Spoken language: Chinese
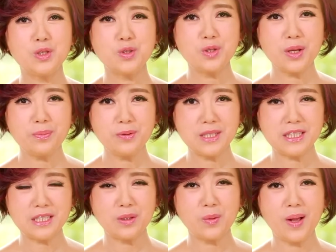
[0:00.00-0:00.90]
虽不
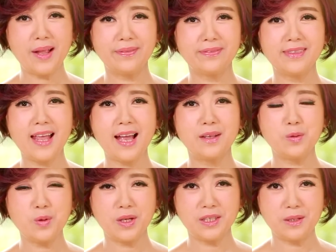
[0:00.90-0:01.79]
习惯，但
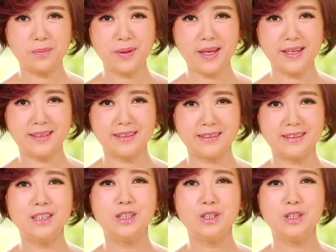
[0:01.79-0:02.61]
愿意配合。